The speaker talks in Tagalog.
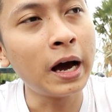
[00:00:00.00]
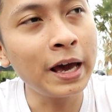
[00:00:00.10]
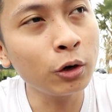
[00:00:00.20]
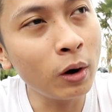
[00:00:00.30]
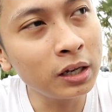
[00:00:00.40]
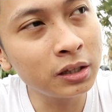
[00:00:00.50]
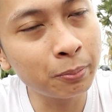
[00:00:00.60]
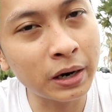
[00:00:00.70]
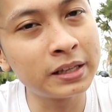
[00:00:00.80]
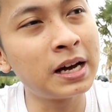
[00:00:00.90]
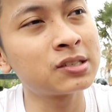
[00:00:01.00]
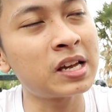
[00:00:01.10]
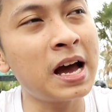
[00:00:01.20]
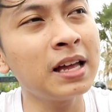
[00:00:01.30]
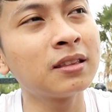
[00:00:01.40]
high quality products
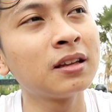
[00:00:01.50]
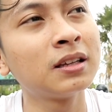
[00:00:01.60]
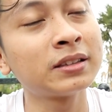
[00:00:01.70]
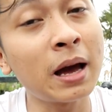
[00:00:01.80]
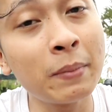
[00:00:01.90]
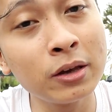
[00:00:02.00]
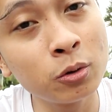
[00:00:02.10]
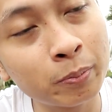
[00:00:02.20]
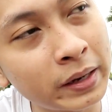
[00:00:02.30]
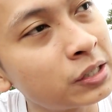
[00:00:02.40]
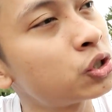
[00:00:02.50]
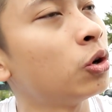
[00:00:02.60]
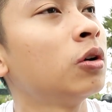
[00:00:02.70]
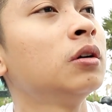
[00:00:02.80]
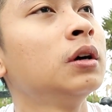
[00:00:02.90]
at tama yung
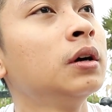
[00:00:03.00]
presyo,